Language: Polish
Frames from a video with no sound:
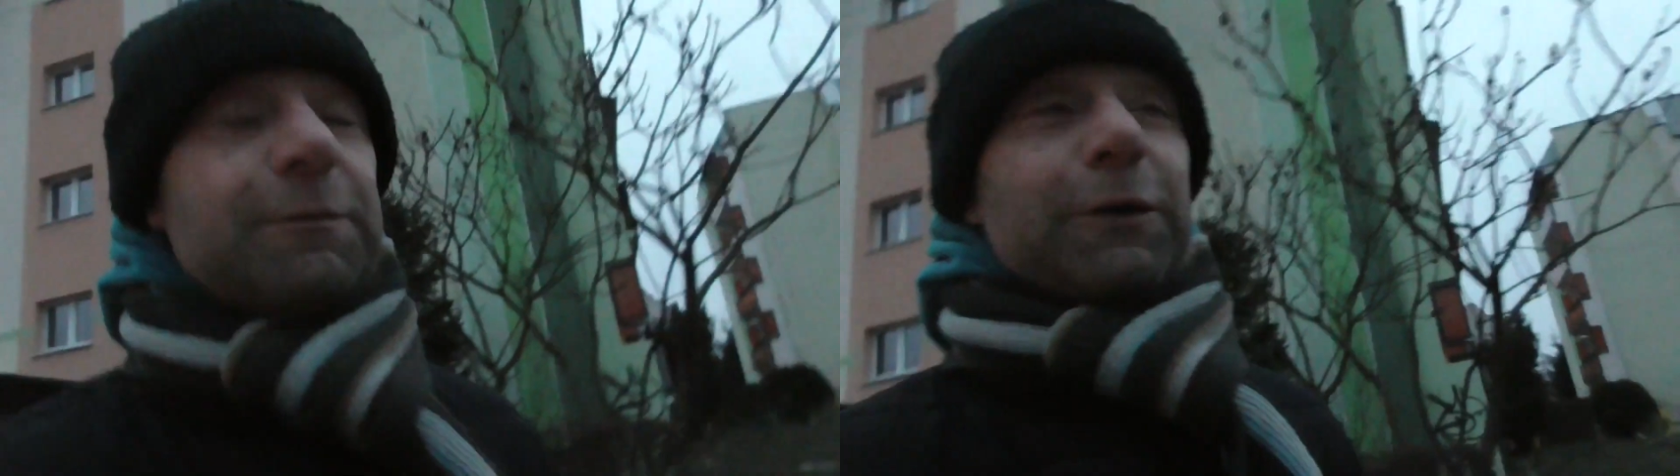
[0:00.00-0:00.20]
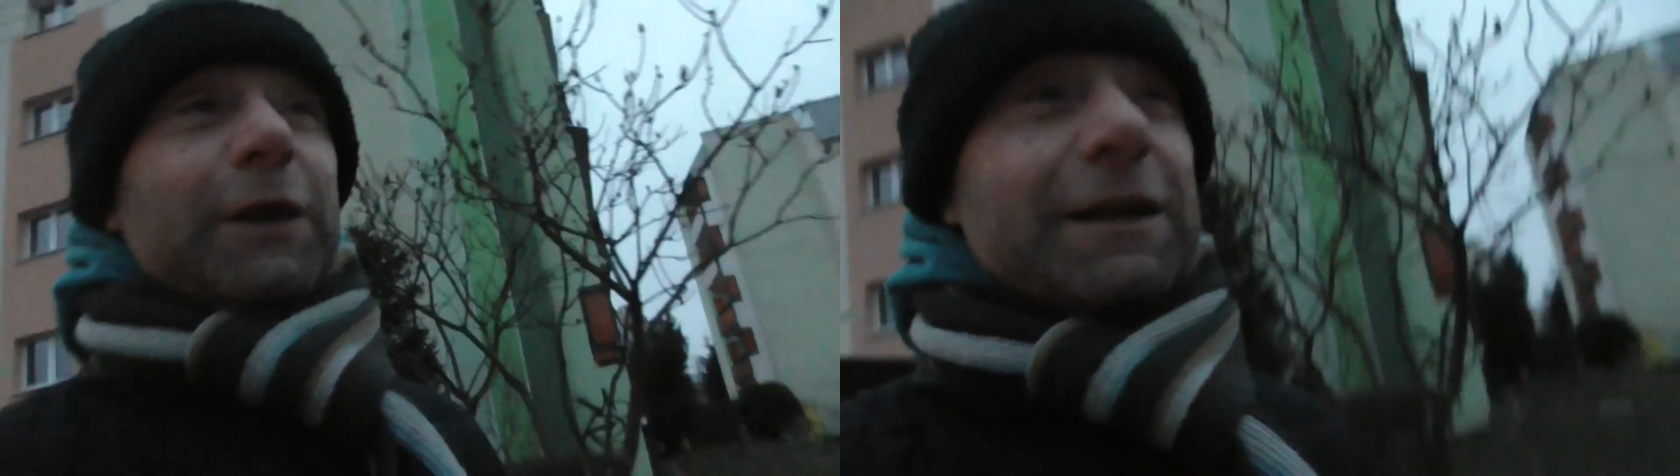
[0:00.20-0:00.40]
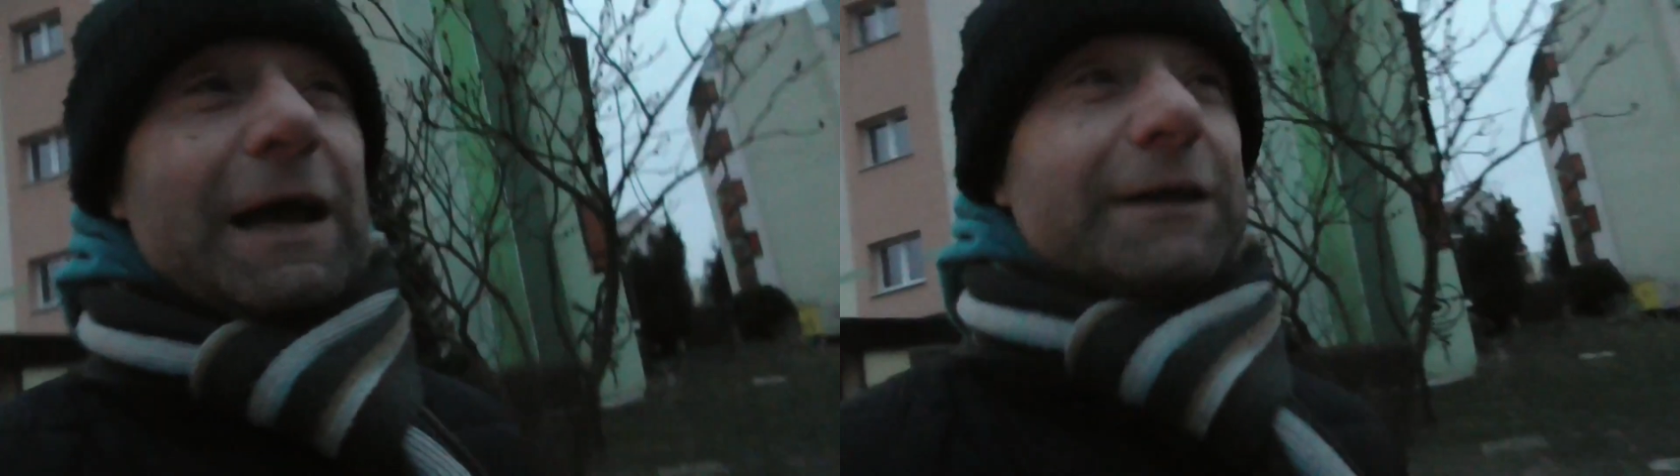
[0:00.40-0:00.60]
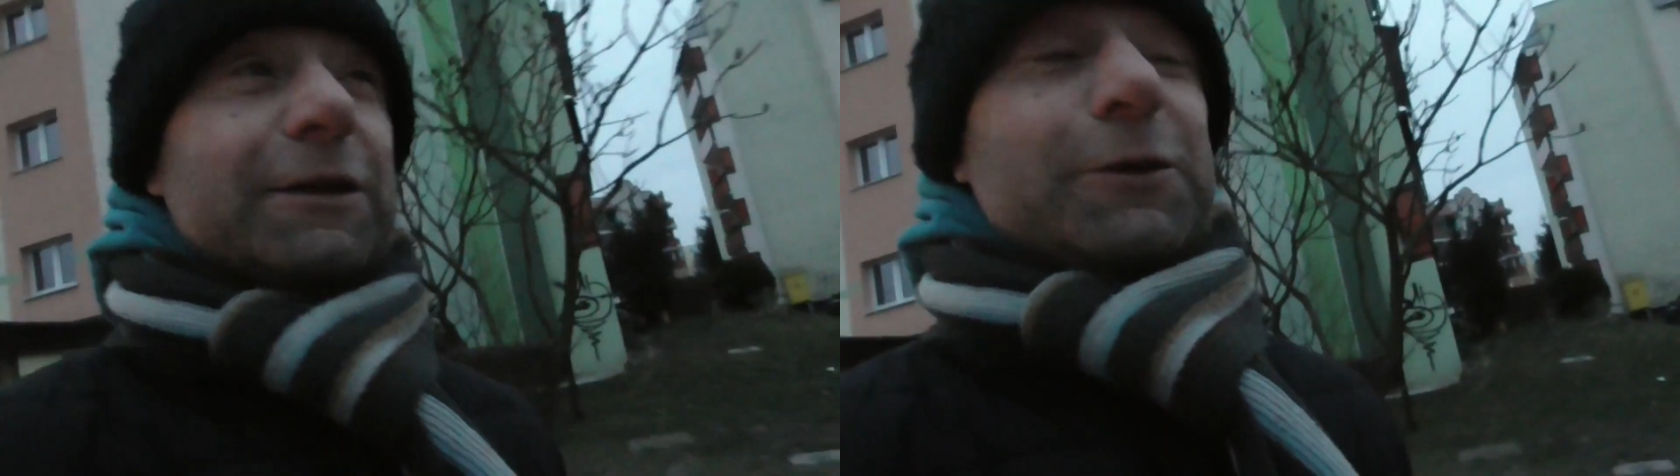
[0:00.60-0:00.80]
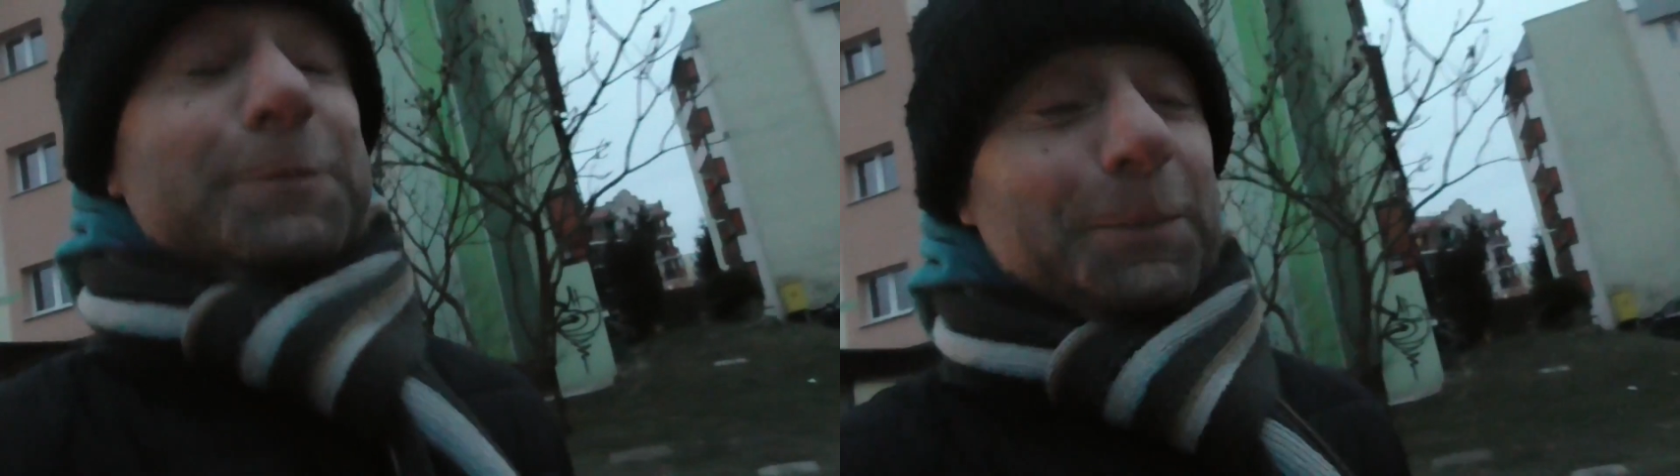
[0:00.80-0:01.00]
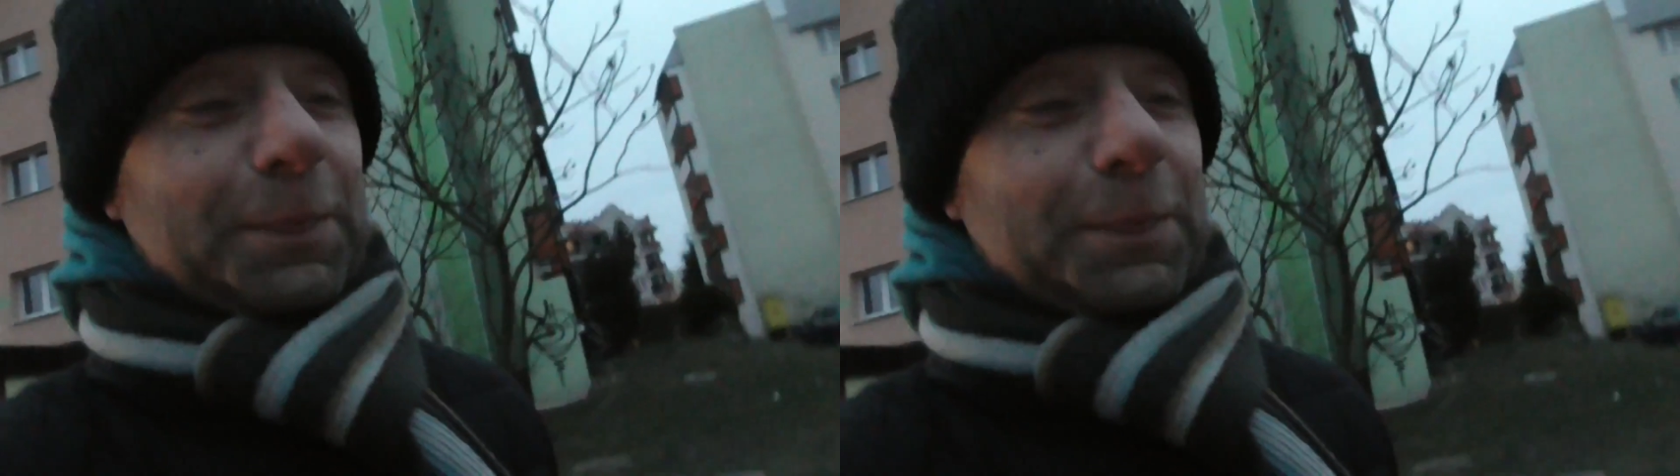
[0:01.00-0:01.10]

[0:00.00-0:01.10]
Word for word: był redaktor.